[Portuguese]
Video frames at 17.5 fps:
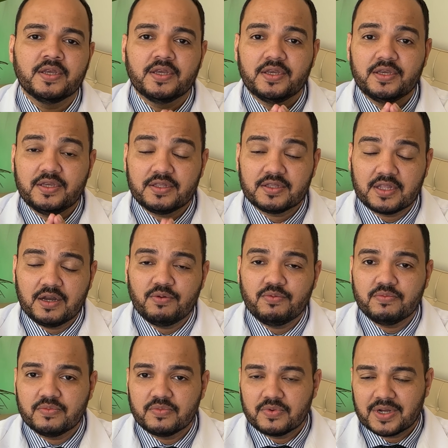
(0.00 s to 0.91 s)

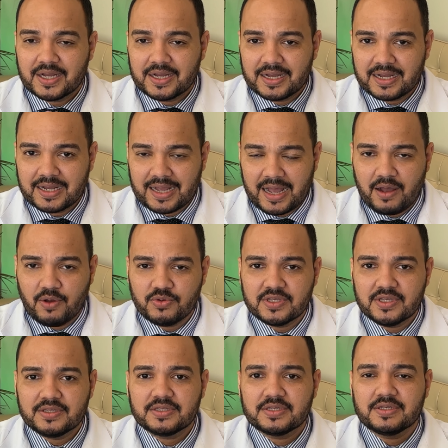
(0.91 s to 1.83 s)
Então,
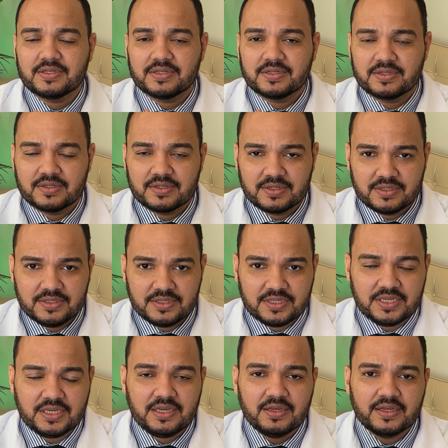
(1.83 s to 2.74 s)
causas
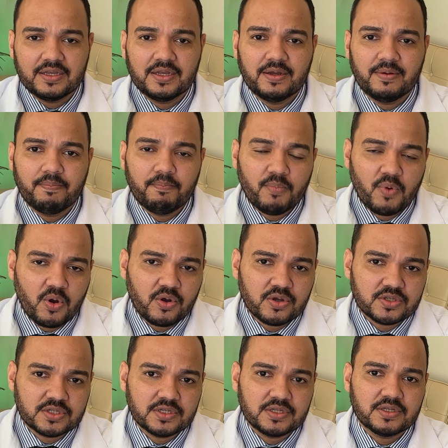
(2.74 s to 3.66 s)
de
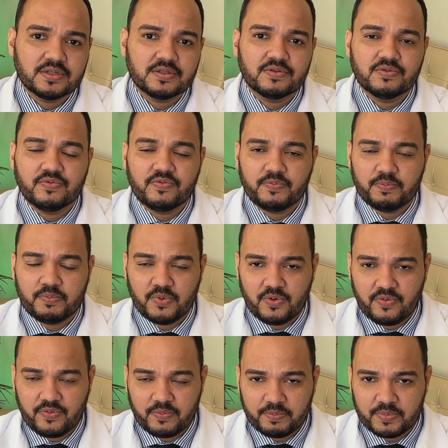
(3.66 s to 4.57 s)
morte no,
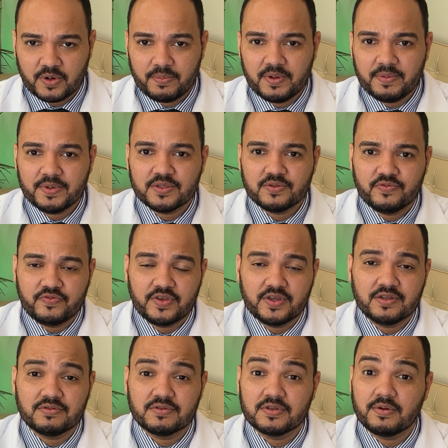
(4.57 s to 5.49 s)
por problemas no
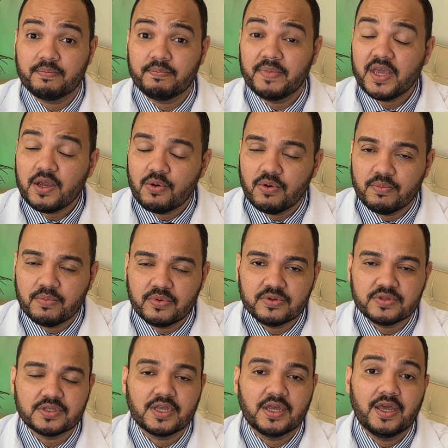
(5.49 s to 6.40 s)
fígado são bem
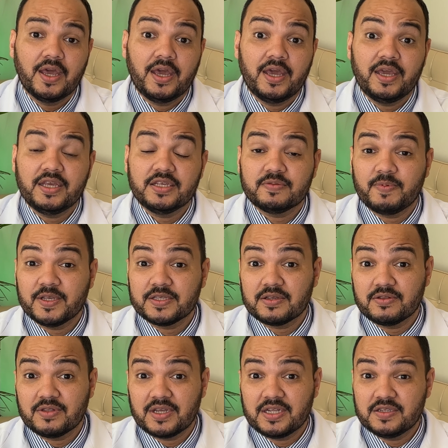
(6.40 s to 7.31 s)
comuns, em
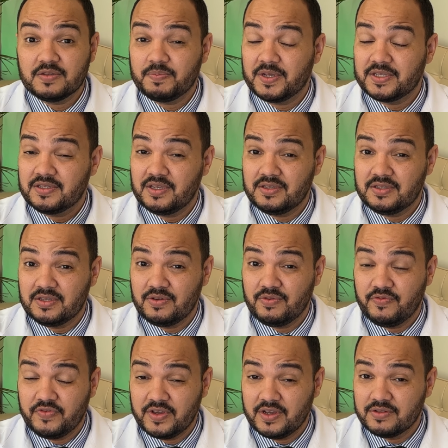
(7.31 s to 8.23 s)
especial naqueles pacientes que
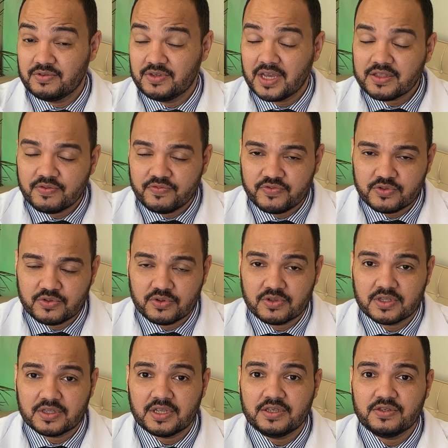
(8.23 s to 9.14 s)
o fígado já não
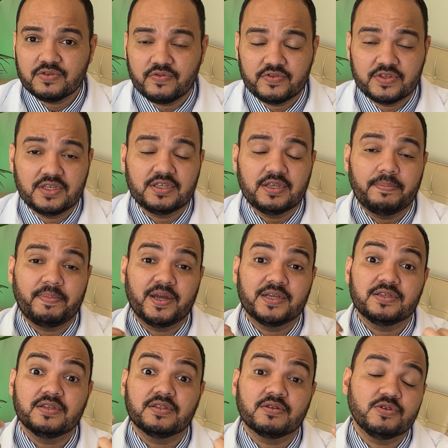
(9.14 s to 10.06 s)
funciona, tem insuficiência
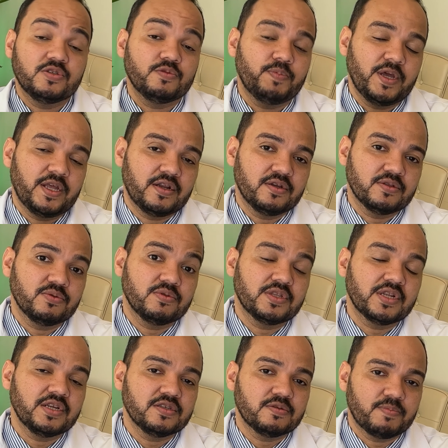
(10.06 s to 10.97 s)
hepática e estão esperando o
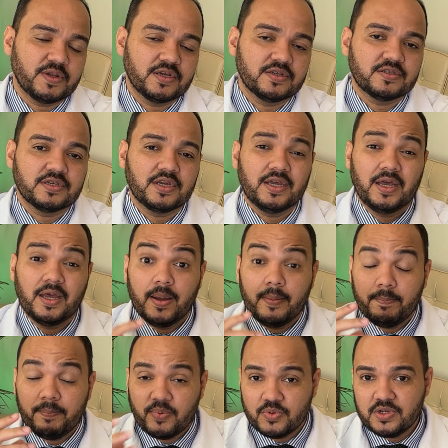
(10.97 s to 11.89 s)
transplante.
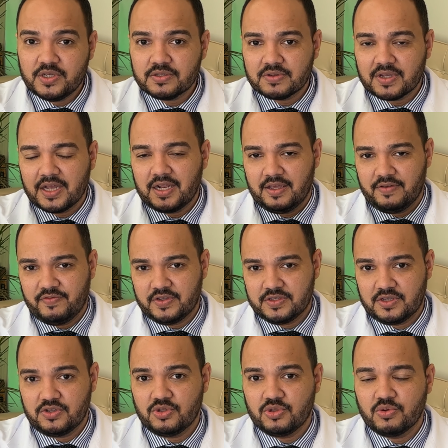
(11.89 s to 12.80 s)
Por isso a
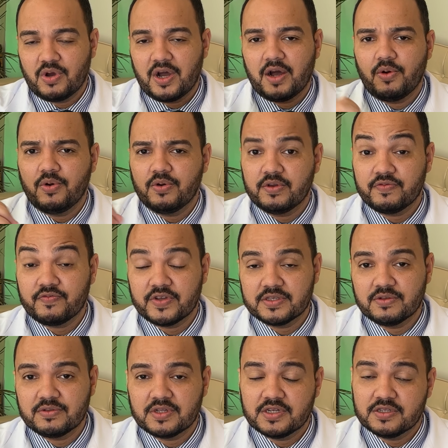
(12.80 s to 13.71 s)
relevância de doar órgão e
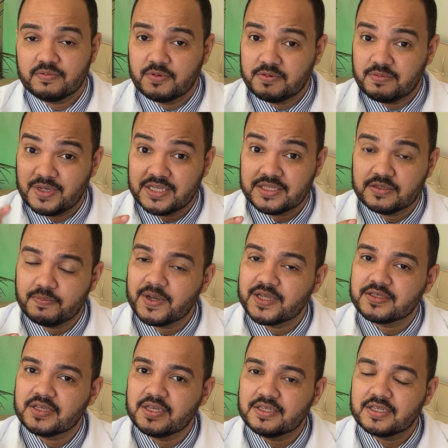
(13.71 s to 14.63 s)
fazer o transplante, porque esses
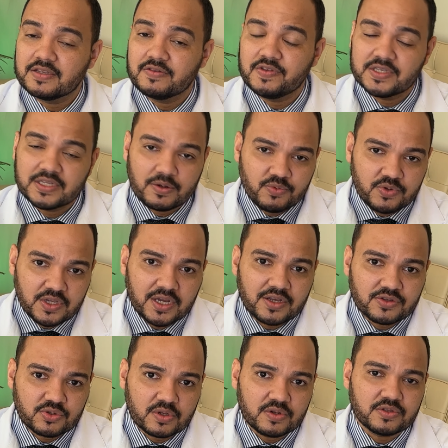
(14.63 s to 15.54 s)
pacientes, às vezes, a
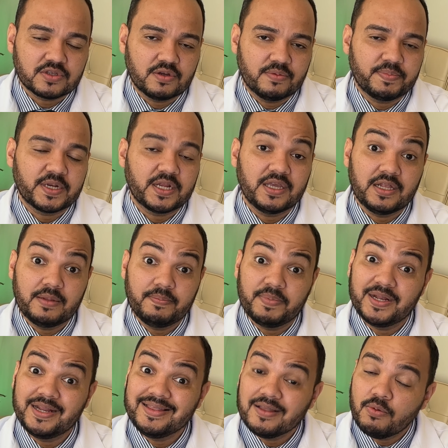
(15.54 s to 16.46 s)
única solução para ele,
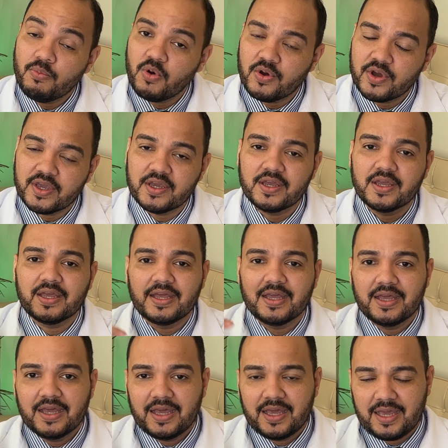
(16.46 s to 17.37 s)
para é ele não morrer,
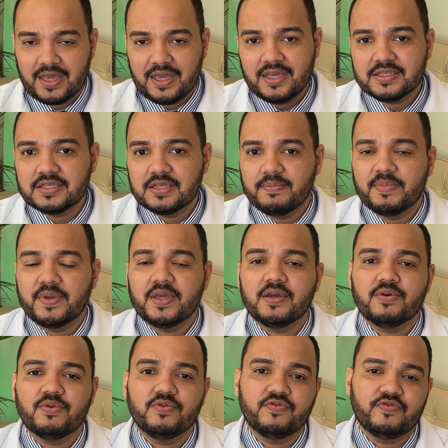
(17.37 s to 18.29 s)
é
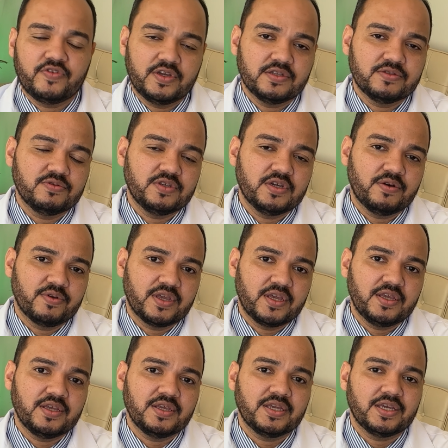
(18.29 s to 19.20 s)
receber o fígado de
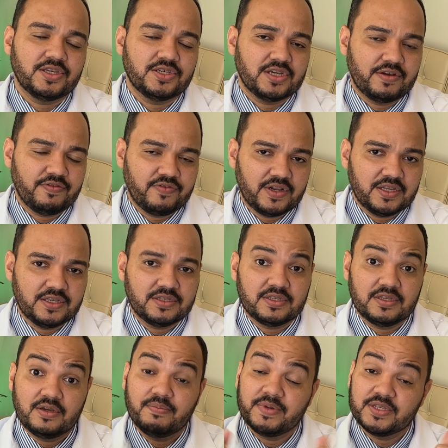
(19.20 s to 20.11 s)
alguém que já
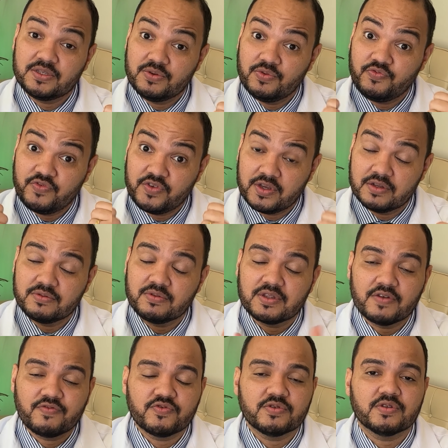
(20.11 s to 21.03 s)
faleceu, mas que o fígado
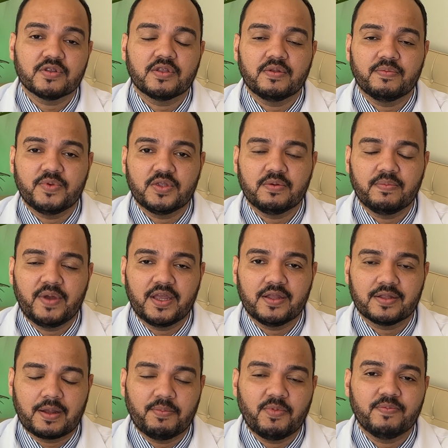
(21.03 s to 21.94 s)
está funcionando muito bem,
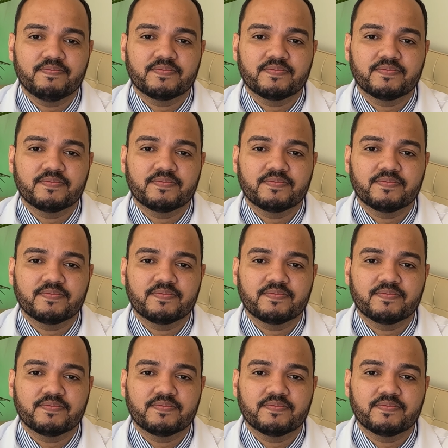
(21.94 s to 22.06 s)
tá bom?